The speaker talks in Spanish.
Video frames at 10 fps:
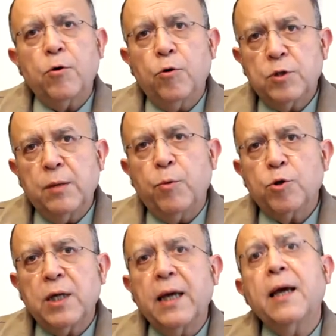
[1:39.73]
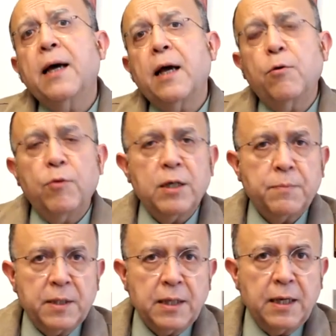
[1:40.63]
o si posee alguna
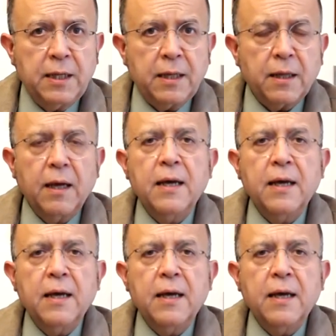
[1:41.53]
especialidad,